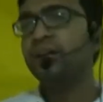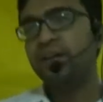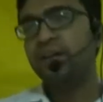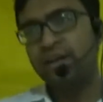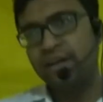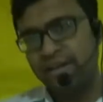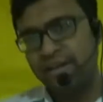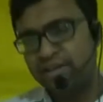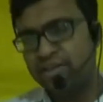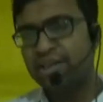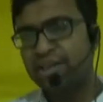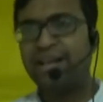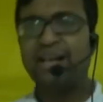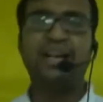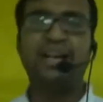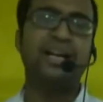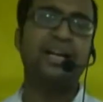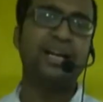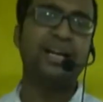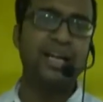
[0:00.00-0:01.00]
खर्चा
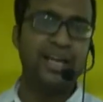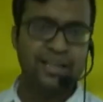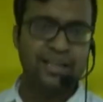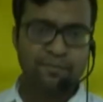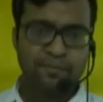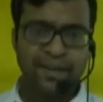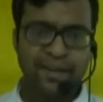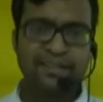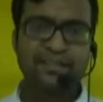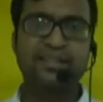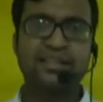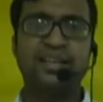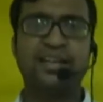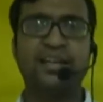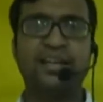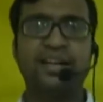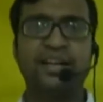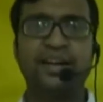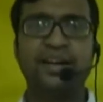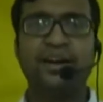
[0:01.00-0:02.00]
है एक्सपेंस है
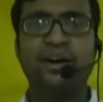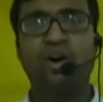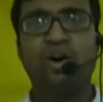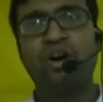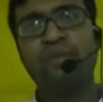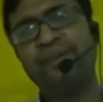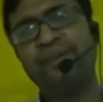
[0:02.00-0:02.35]
और